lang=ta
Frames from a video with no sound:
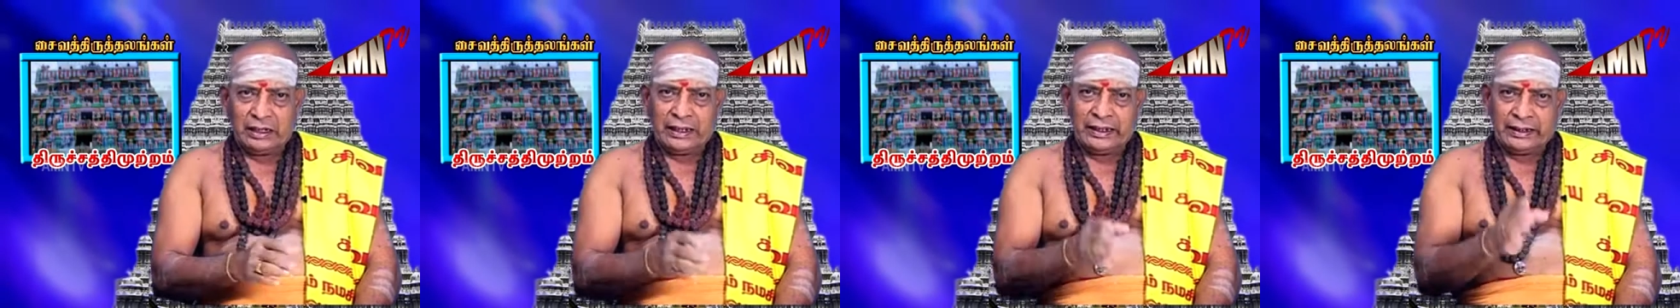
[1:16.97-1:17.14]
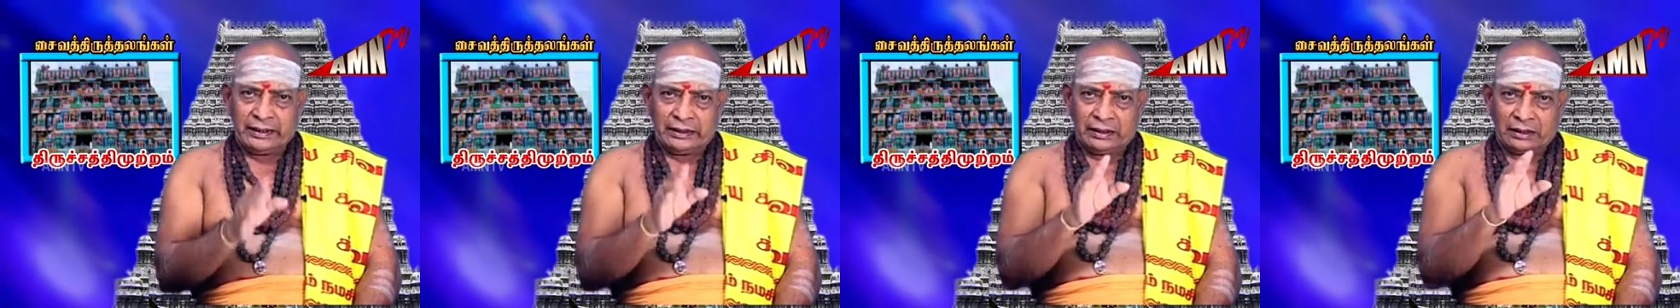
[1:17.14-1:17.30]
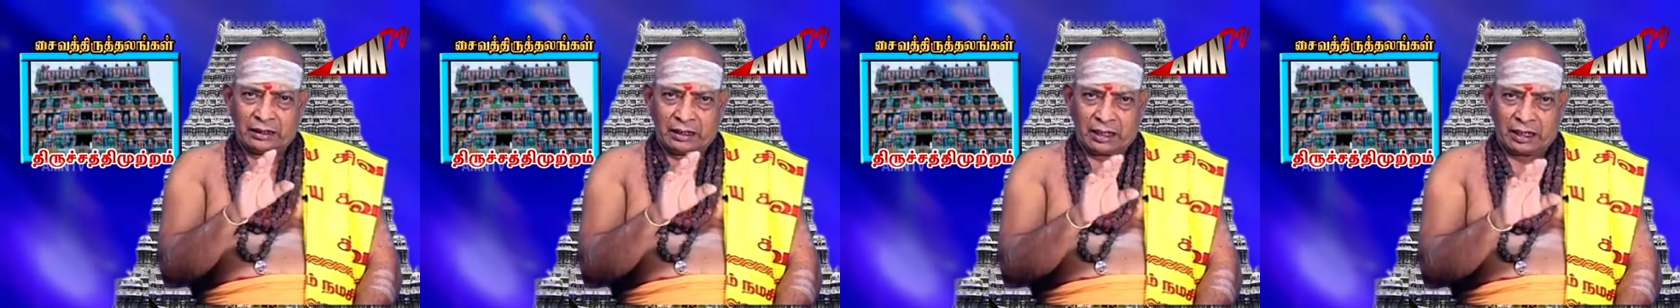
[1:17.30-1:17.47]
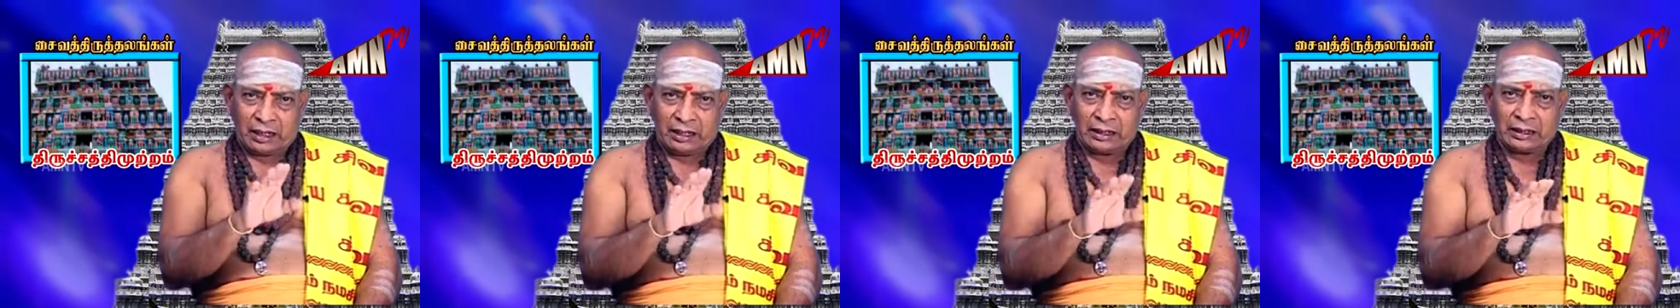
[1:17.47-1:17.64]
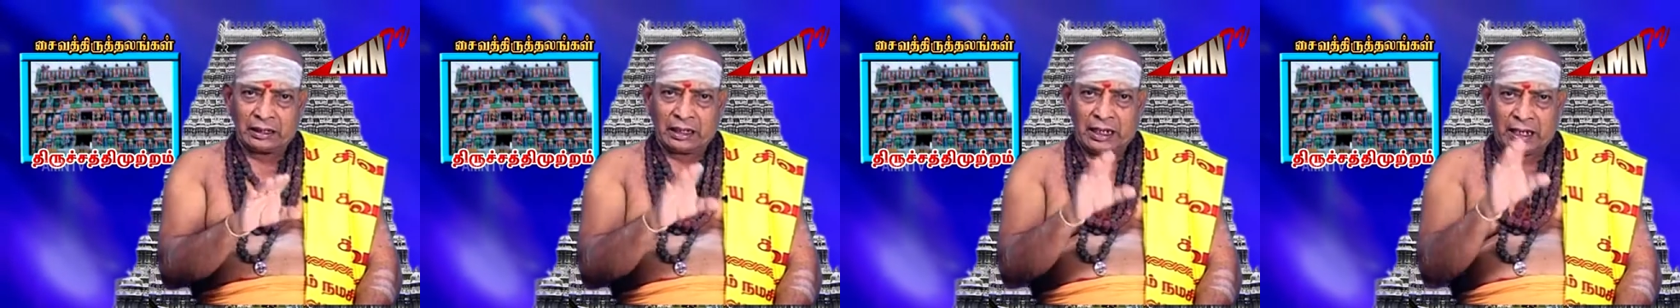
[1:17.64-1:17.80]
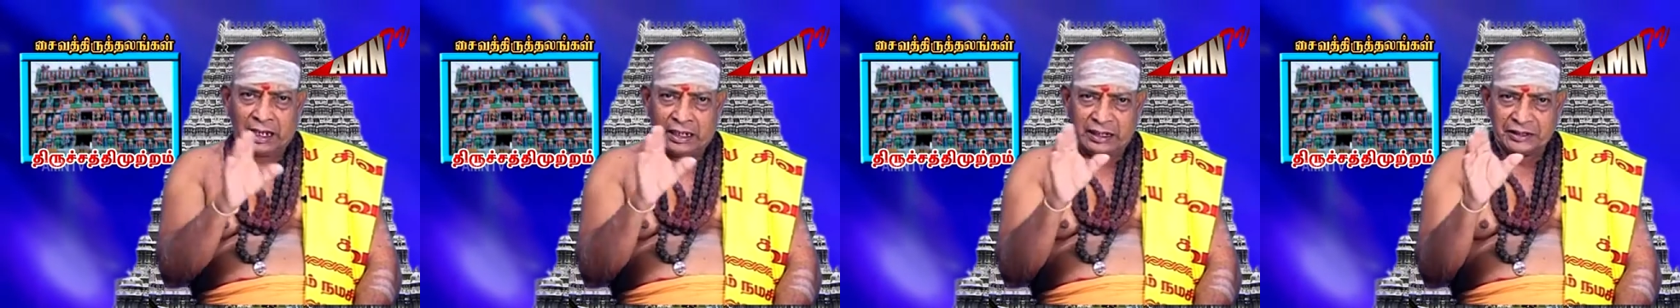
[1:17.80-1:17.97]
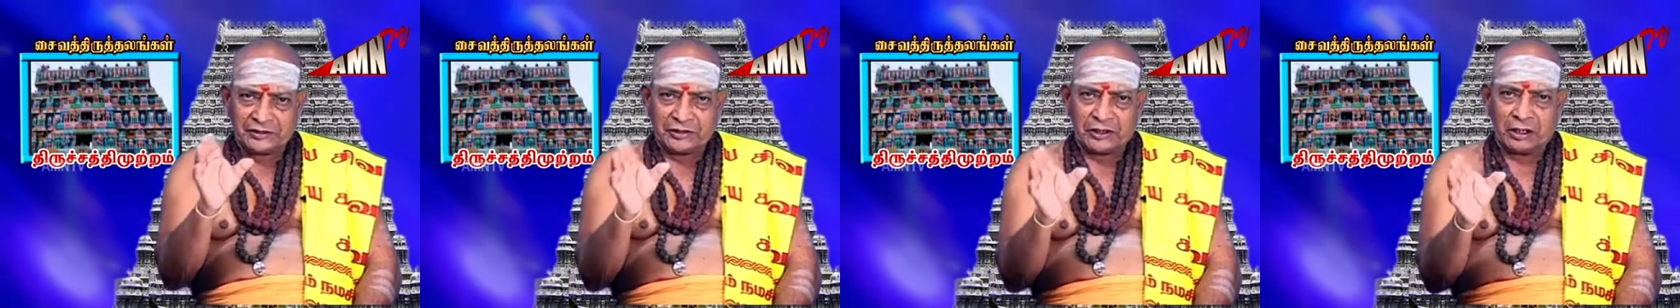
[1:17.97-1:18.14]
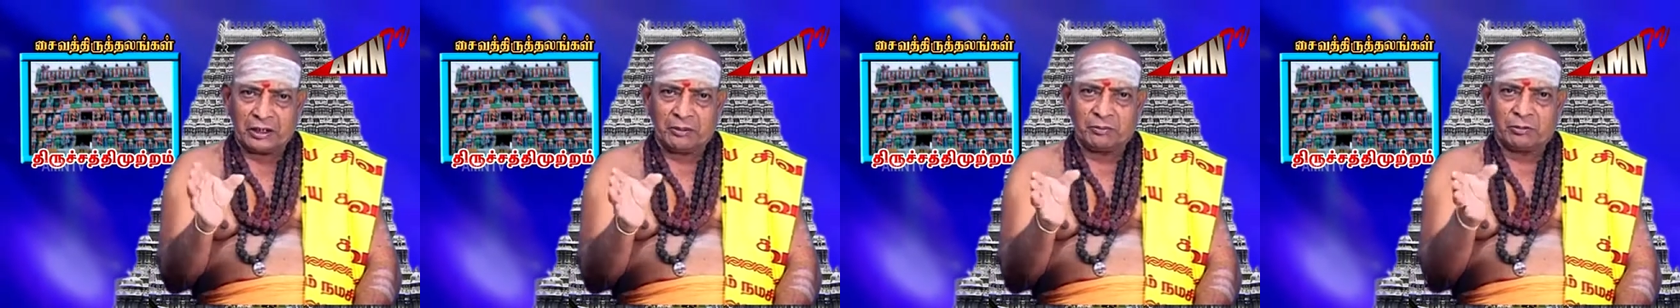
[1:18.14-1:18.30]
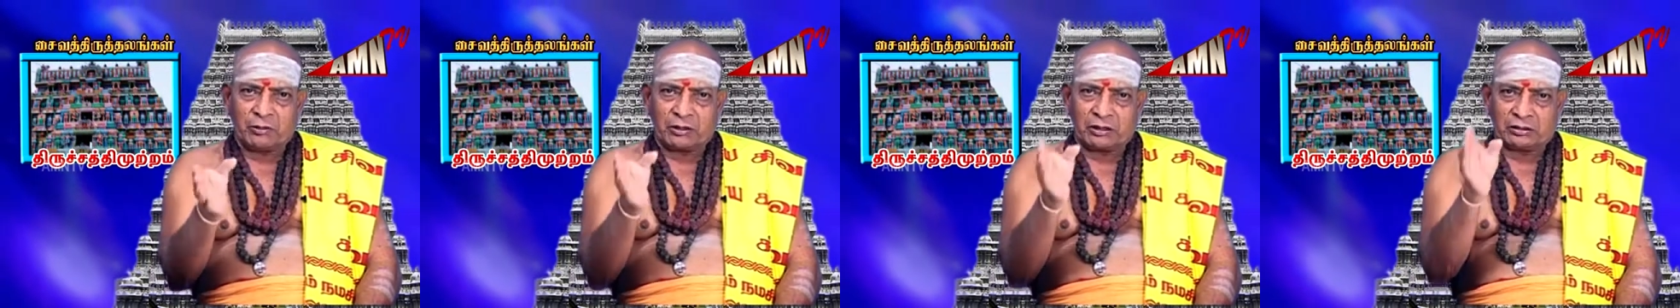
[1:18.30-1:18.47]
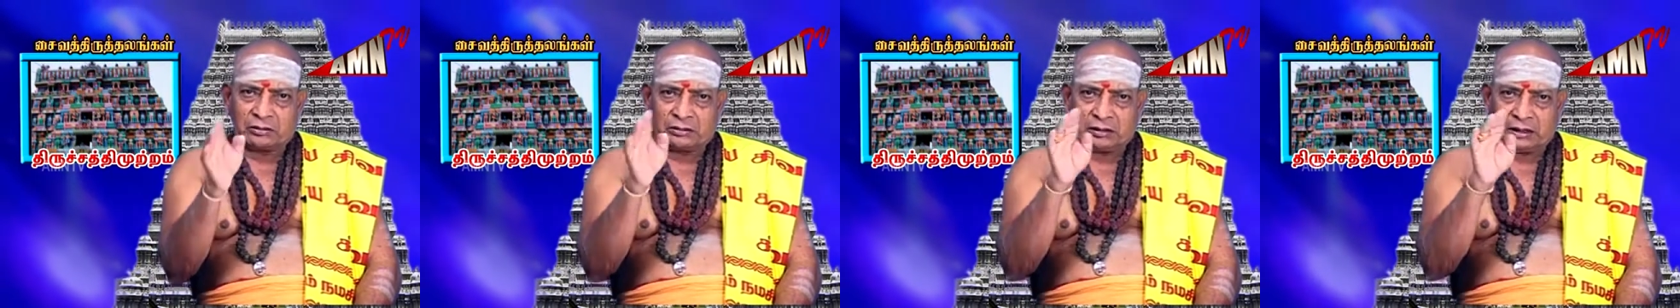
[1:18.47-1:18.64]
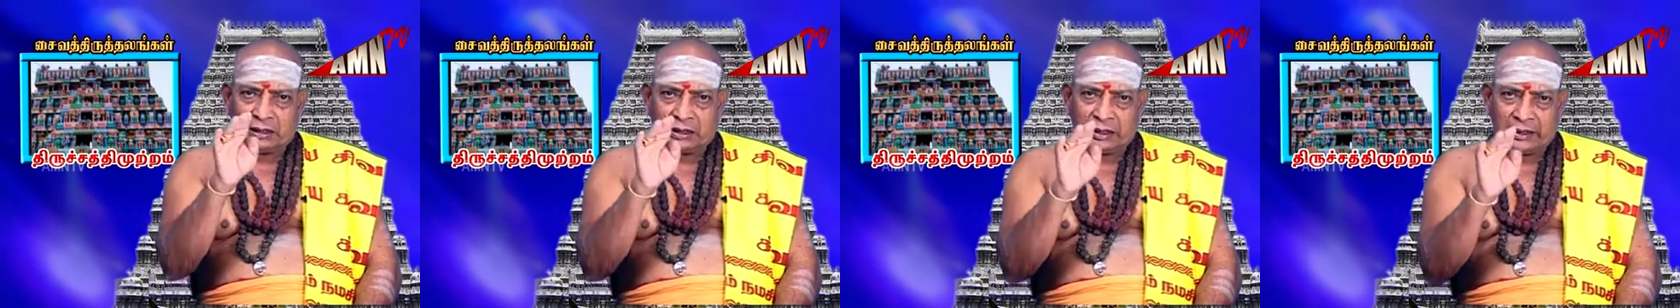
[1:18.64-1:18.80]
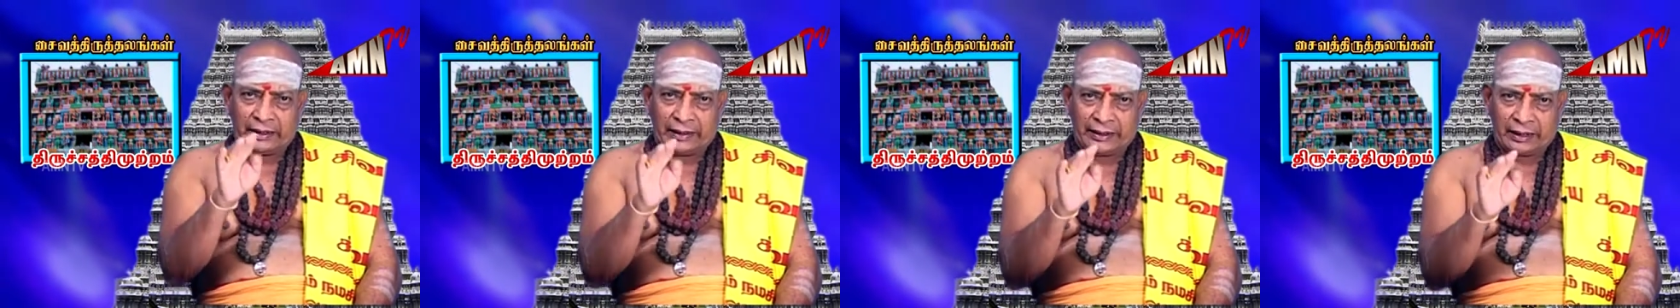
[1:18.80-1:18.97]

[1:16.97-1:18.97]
ஏனென்றால் காஞ்சிபுரத்துக்கு